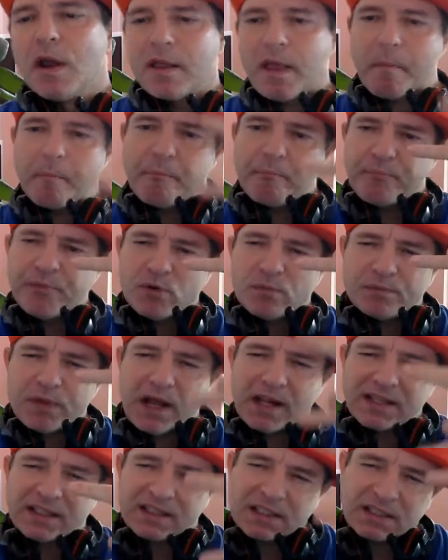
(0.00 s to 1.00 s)
Ja, puh,
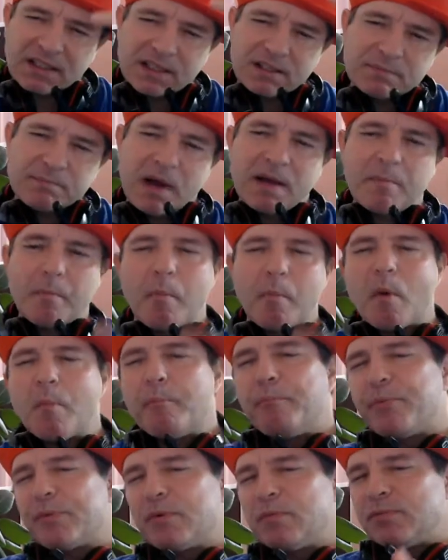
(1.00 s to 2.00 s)
Alter, geht mal an.
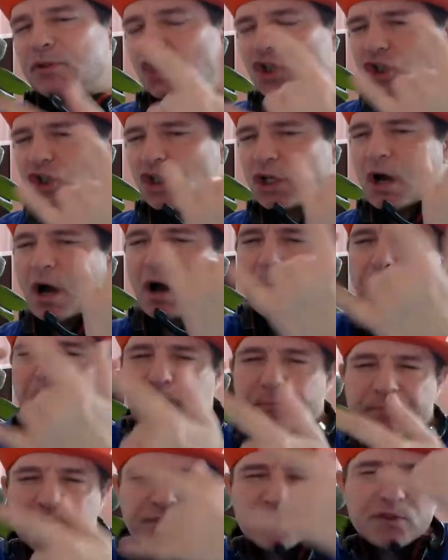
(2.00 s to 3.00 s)

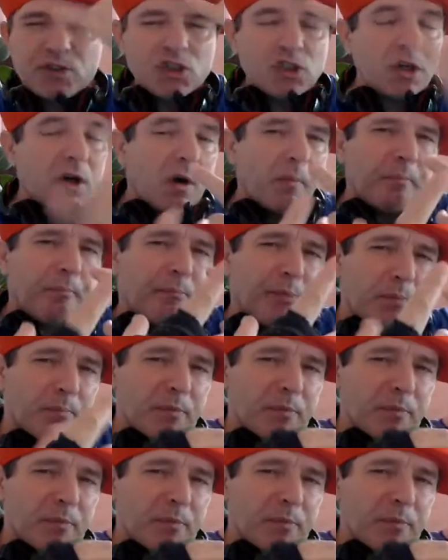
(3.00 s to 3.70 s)
Puh,